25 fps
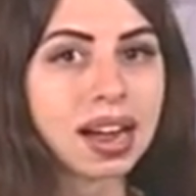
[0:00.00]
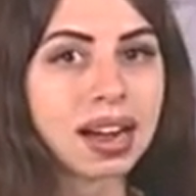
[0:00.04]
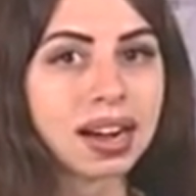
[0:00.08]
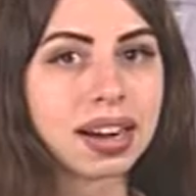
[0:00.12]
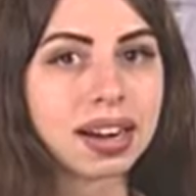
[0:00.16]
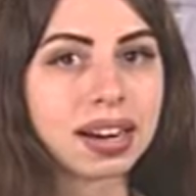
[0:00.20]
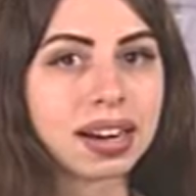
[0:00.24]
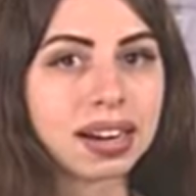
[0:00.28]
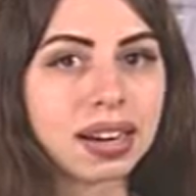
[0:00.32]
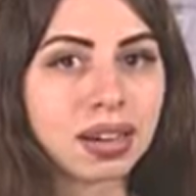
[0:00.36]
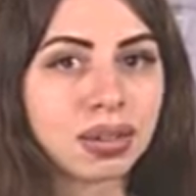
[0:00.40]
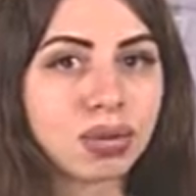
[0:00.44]

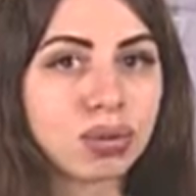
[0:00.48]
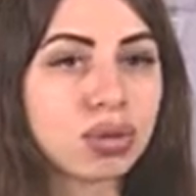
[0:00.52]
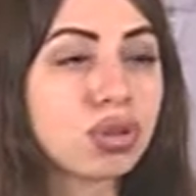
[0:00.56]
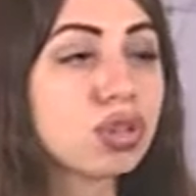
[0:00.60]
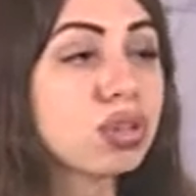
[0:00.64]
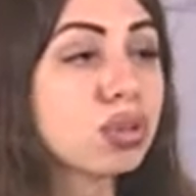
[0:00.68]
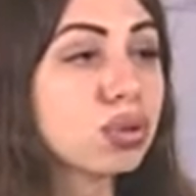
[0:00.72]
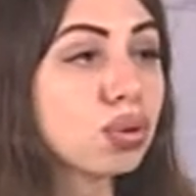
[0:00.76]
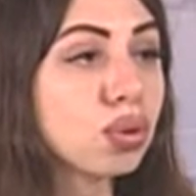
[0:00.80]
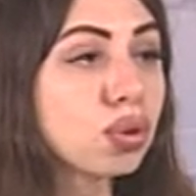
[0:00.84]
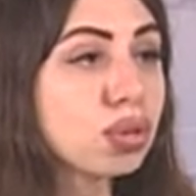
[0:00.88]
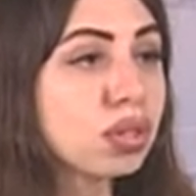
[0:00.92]
Э,
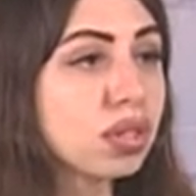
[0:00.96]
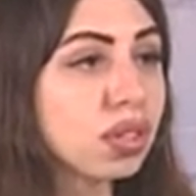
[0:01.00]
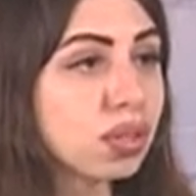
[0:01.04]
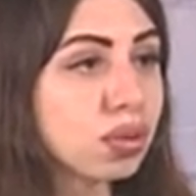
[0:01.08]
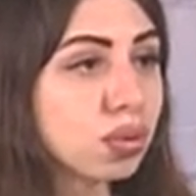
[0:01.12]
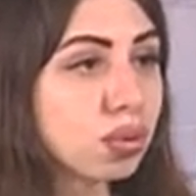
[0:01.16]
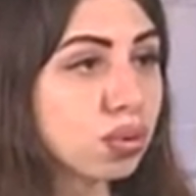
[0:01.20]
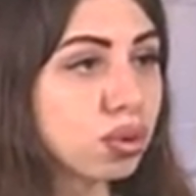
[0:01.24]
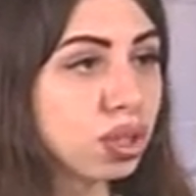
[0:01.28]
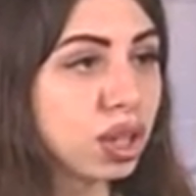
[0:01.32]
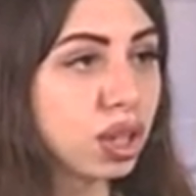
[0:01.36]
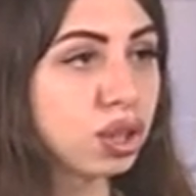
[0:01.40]
уже создан
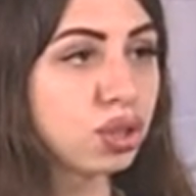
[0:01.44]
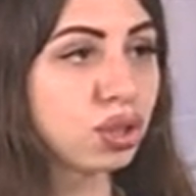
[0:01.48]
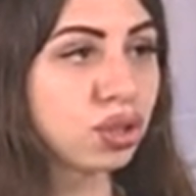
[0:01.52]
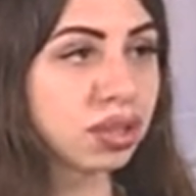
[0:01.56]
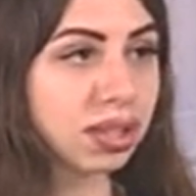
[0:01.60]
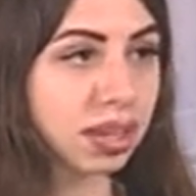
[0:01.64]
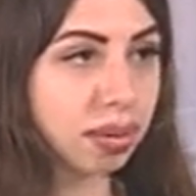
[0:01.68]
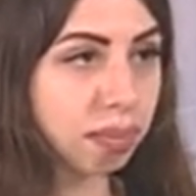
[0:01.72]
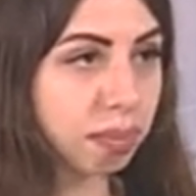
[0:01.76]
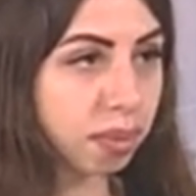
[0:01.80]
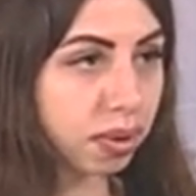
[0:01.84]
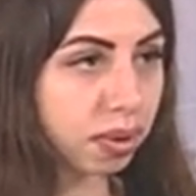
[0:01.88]

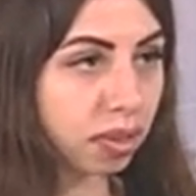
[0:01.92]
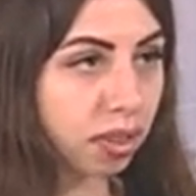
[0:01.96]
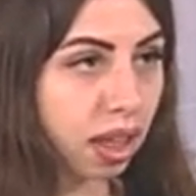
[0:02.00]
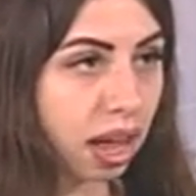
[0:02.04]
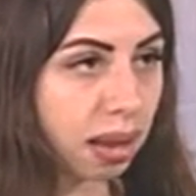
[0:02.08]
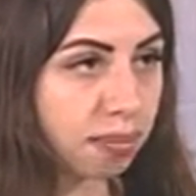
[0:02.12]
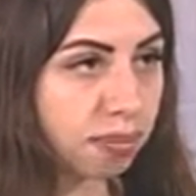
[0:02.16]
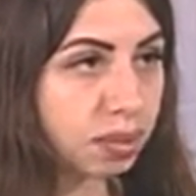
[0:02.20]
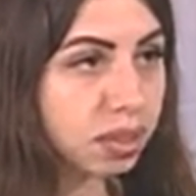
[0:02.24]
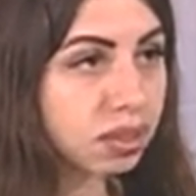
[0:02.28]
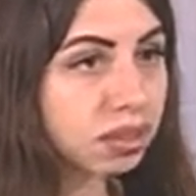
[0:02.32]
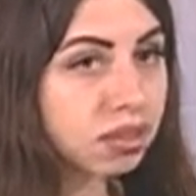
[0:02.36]
студенческий
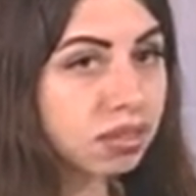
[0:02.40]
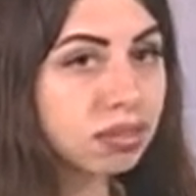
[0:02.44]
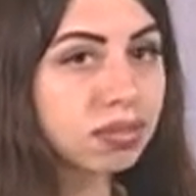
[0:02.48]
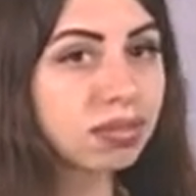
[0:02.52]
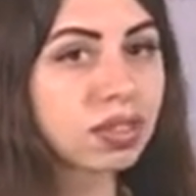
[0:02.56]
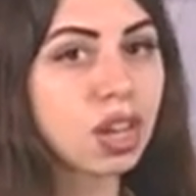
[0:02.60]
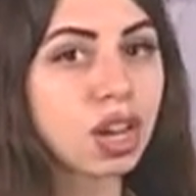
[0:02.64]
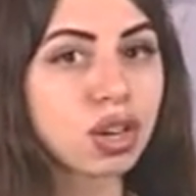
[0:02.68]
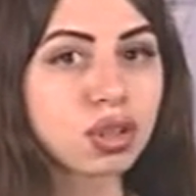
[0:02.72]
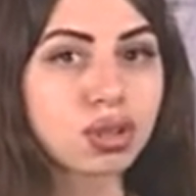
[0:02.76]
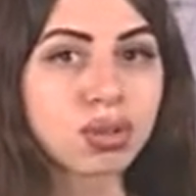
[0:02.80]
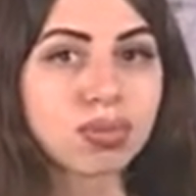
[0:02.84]
парламент в
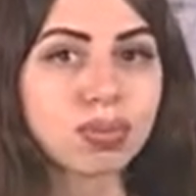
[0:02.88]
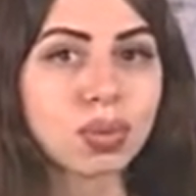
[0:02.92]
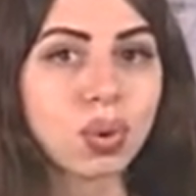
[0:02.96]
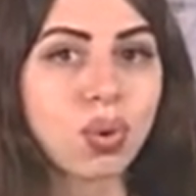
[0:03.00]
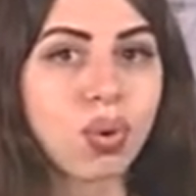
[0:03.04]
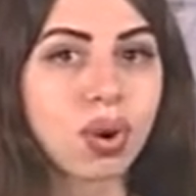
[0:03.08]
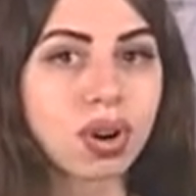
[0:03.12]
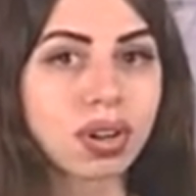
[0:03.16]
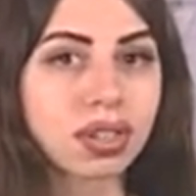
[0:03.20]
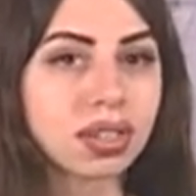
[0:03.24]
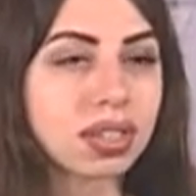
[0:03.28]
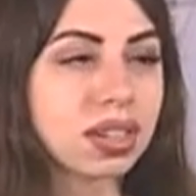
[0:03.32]
нашем
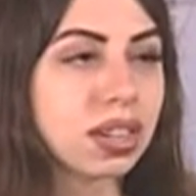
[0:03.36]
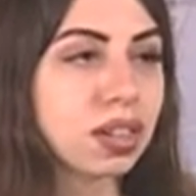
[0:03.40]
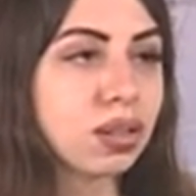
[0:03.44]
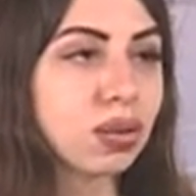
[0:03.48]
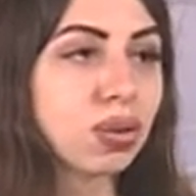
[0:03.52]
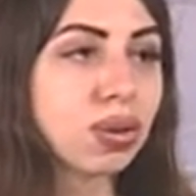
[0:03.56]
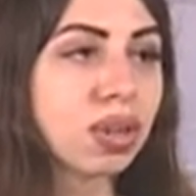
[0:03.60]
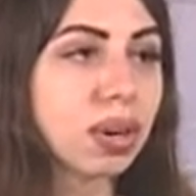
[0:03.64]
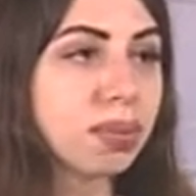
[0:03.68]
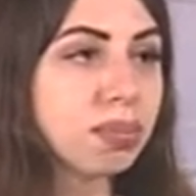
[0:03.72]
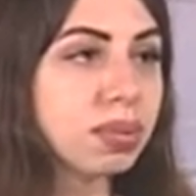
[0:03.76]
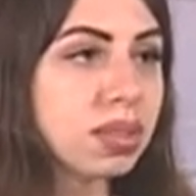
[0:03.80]
городе,
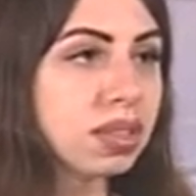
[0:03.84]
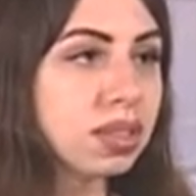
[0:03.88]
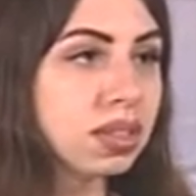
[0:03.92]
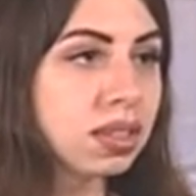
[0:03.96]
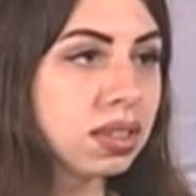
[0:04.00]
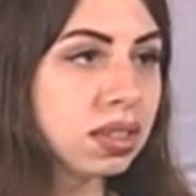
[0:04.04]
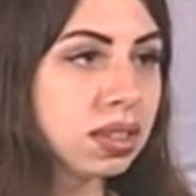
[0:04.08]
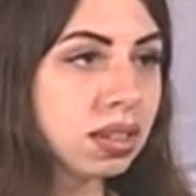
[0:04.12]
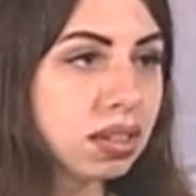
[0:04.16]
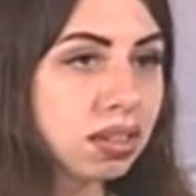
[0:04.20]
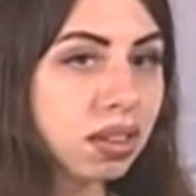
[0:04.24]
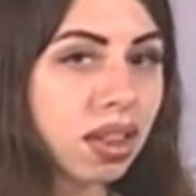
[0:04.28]
который
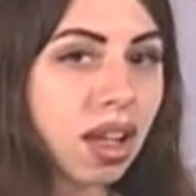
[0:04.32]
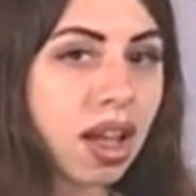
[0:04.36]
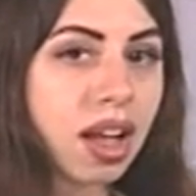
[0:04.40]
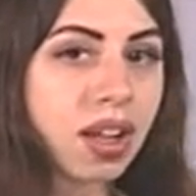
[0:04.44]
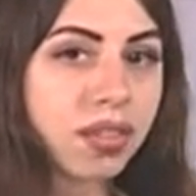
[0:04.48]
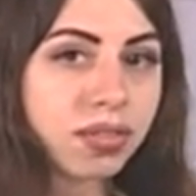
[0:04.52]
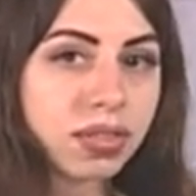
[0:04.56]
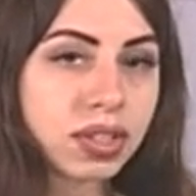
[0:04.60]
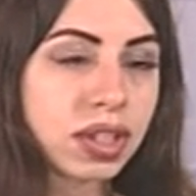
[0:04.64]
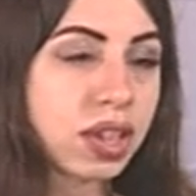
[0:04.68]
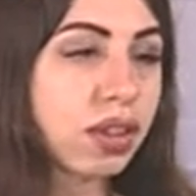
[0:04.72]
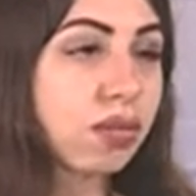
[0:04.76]
объединил
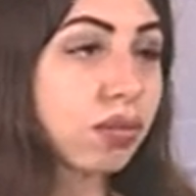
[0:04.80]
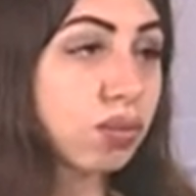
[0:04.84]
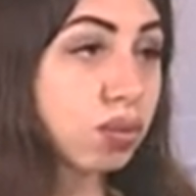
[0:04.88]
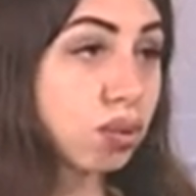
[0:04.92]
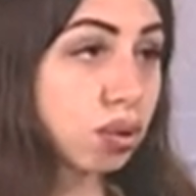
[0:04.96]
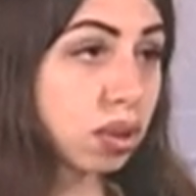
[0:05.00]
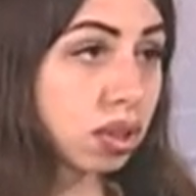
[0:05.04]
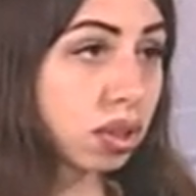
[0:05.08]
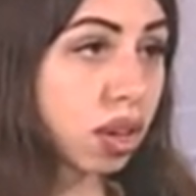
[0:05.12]
все вузы